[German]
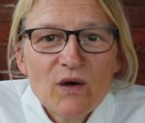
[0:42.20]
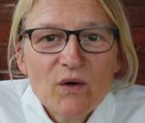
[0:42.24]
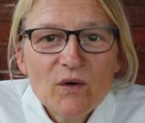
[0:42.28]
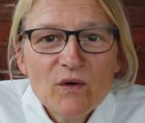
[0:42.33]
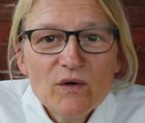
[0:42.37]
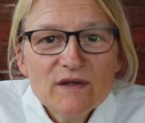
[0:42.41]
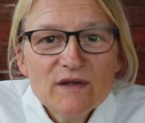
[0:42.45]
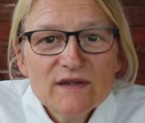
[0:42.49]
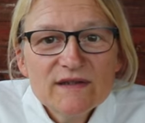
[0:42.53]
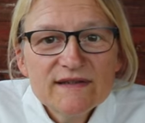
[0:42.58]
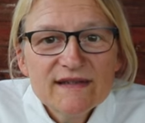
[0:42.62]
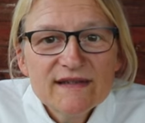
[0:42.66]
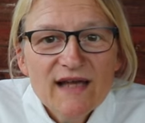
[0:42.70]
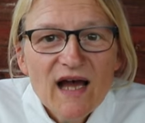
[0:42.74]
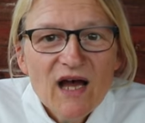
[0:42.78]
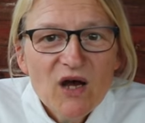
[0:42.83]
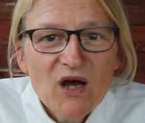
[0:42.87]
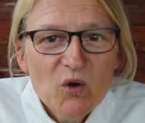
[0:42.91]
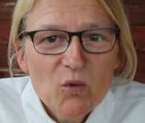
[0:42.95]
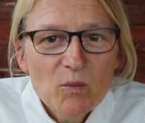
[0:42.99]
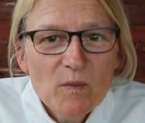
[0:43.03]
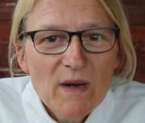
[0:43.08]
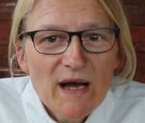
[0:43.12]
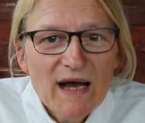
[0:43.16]
Und
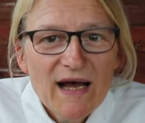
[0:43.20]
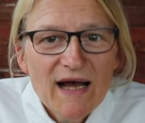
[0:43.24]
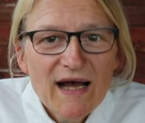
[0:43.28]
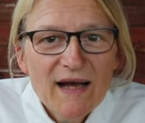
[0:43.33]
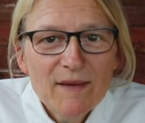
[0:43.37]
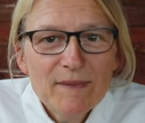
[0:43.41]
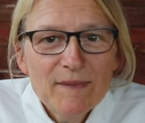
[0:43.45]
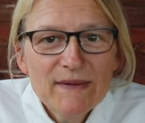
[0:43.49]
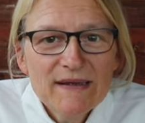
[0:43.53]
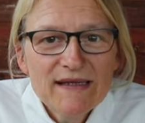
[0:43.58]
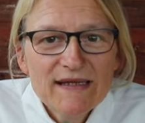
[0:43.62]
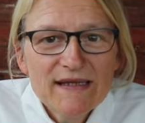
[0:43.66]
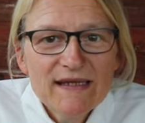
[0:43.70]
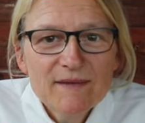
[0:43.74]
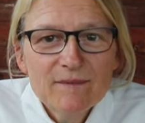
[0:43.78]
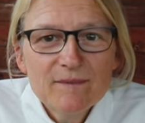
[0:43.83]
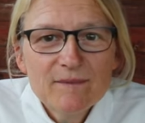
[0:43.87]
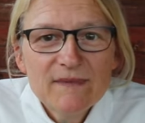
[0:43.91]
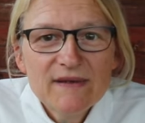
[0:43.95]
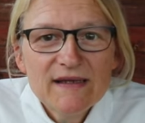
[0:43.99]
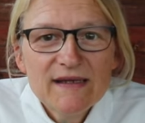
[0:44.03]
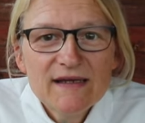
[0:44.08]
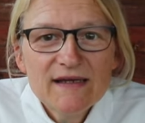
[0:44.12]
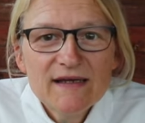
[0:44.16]
darum habe ich
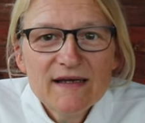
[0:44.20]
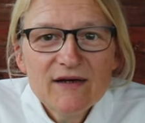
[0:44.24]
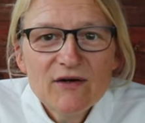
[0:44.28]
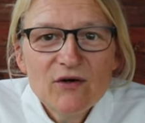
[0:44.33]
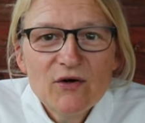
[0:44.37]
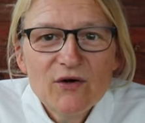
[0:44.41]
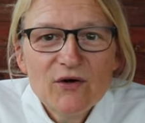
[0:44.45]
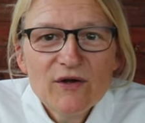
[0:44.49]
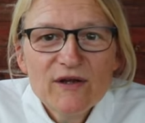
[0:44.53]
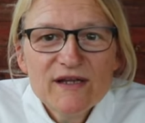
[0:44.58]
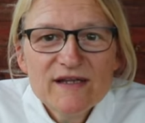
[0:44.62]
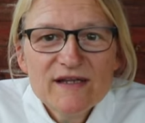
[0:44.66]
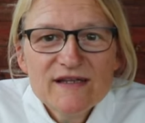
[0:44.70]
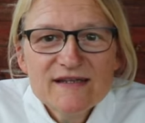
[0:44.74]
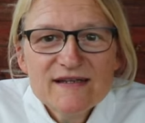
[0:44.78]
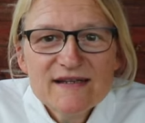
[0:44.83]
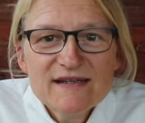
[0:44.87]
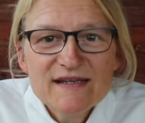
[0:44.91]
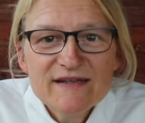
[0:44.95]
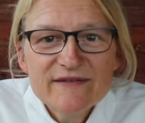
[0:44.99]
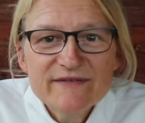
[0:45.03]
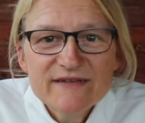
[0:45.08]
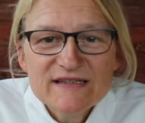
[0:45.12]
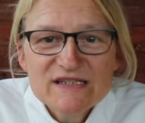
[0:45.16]
mir
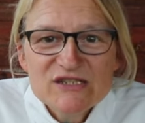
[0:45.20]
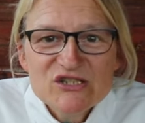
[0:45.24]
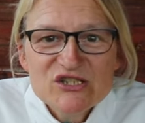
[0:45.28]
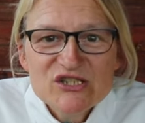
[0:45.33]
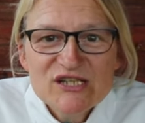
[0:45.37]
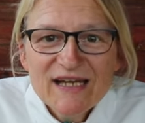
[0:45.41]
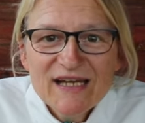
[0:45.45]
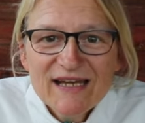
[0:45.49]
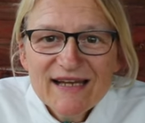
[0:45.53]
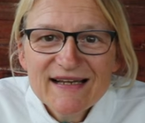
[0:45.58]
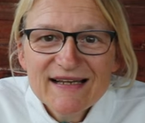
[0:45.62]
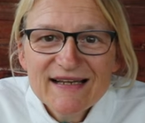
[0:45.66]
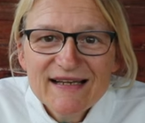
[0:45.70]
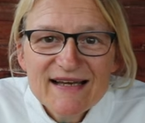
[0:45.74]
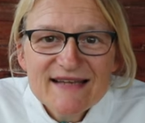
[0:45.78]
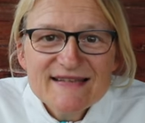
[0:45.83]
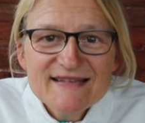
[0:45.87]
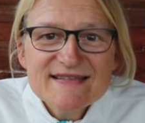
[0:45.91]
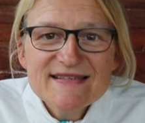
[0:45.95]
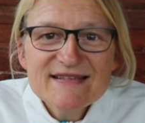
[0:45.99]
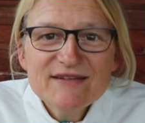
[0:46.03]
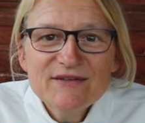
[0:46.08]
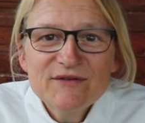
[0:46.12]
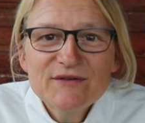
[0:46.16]
heute etwas schicken
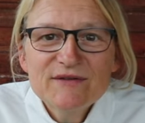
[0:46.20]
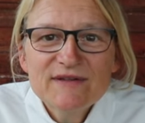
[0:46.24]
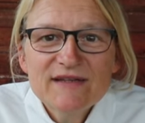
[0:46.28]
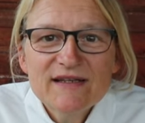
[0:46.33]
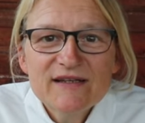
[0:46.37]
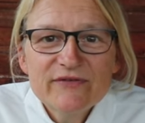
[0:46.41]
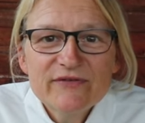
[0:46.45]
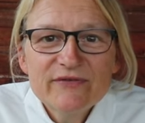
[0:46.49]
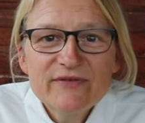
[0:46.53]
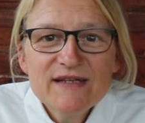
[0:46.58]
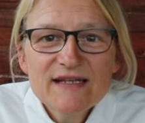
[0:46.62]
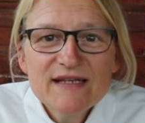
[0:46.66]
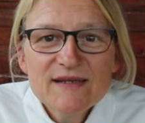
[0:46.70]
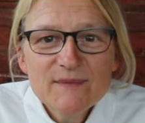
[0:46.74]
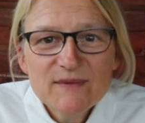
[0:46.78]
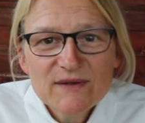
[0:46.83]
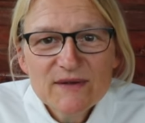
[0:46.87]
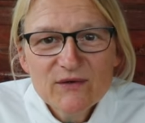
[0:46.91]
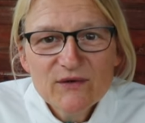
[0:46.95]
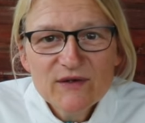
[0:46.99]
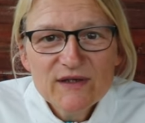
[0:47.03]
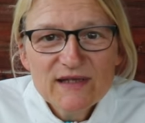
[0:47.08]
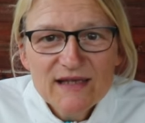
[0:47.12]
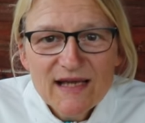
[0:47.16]
lassen und das will ich
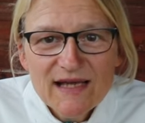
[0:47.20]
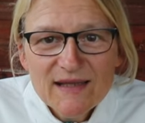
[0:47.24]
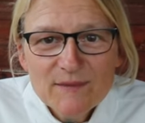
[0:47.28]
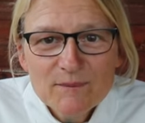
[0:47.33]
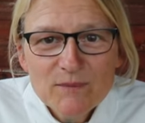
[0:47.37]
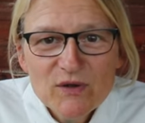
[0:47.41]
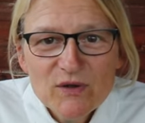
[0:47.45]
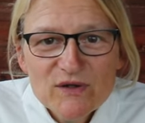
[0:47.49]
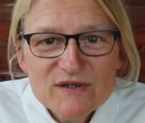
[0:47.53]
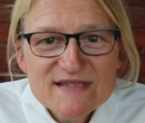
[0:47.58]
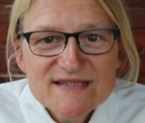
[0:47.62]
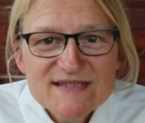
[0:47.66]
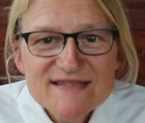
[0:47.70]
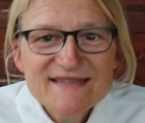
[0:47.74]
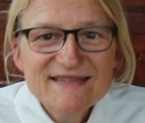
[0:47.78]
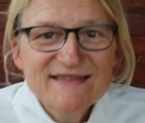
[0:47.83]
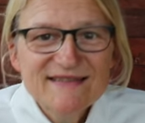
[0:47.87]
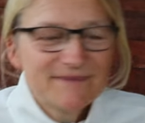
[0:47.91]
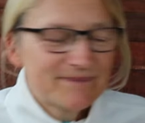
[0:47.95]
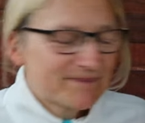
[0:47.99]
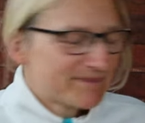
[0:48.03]
mit euch unboxen.